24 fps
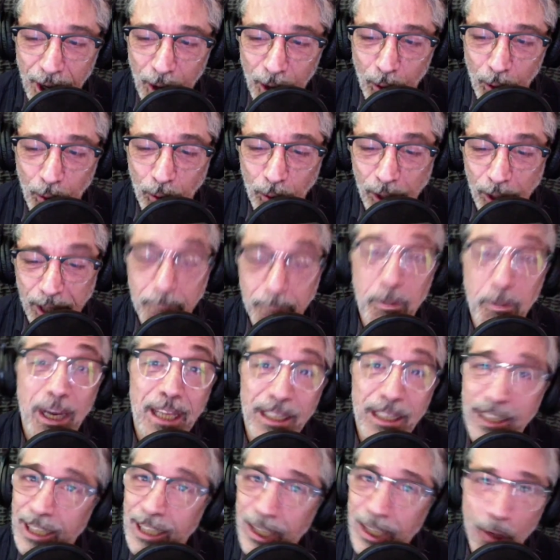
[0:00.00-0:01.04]
un
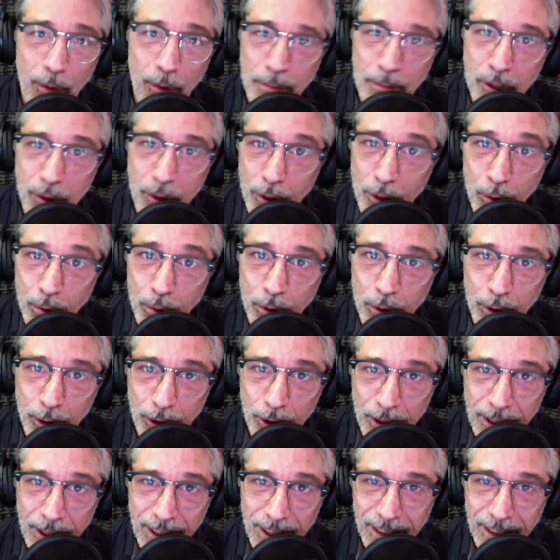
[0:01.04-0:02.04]
replanteo absoluto